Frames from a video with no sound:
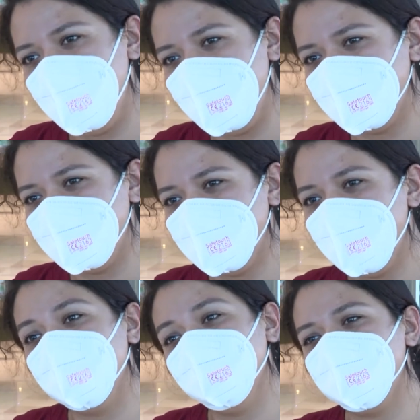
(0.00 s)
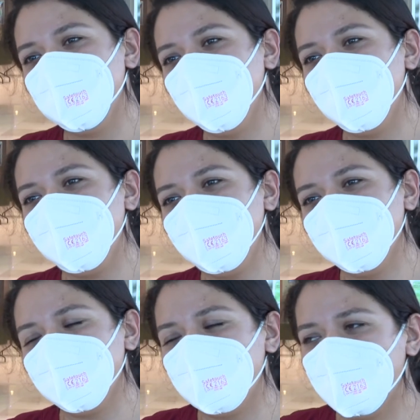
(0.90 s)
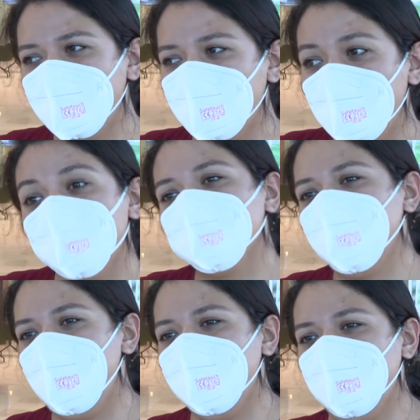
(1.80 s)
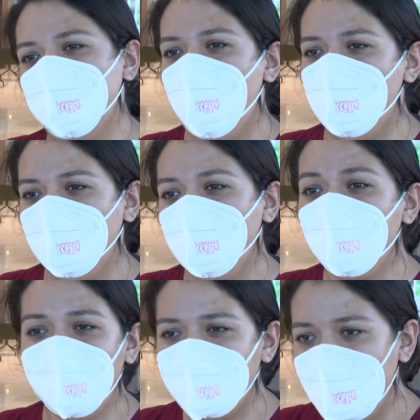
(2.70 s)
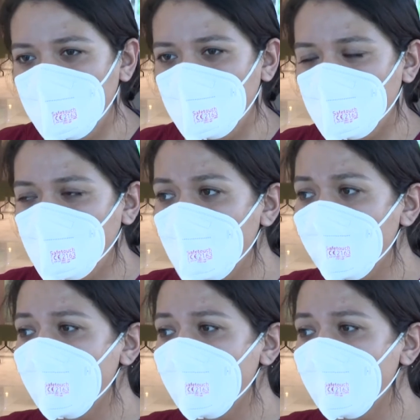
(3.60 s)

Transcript: Mersin'de. Onun için onları e, çok uzun zamandır görmüyorum ve gidemiyorum.